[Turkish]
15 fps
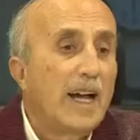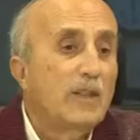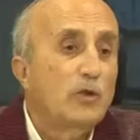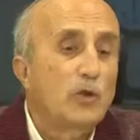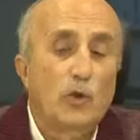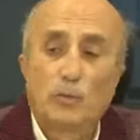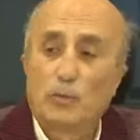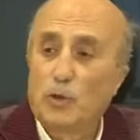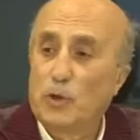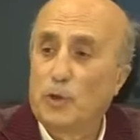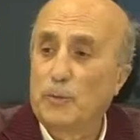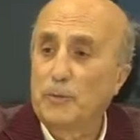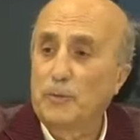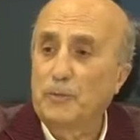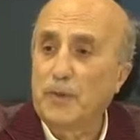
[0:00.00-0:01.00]

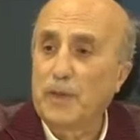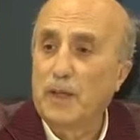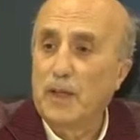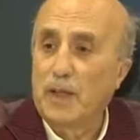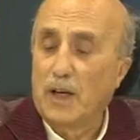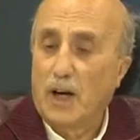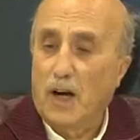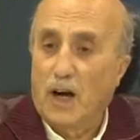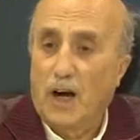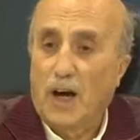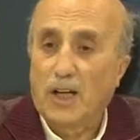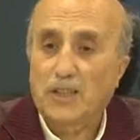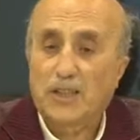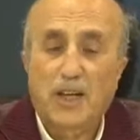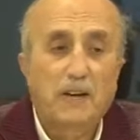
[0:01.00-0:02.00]
Erzurumlu
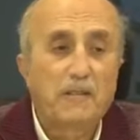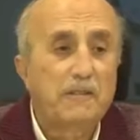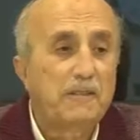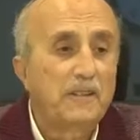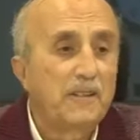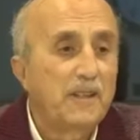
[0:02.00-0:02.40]
Asaf